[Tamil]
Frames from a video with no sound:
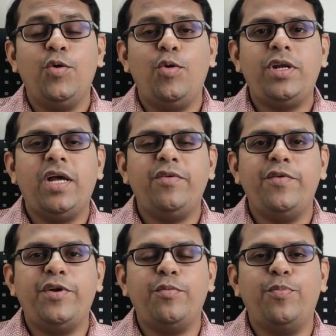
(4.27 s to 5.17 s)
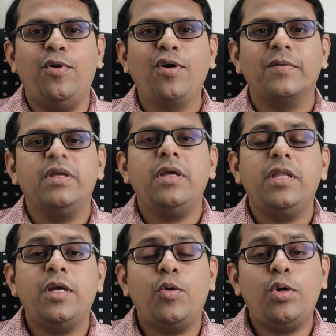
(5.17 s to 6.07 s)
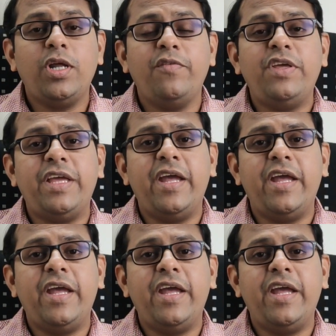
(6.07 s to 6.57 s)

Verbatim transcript: கொட்டாவி விட்டுருப்போம் இந்த கொட்டாவி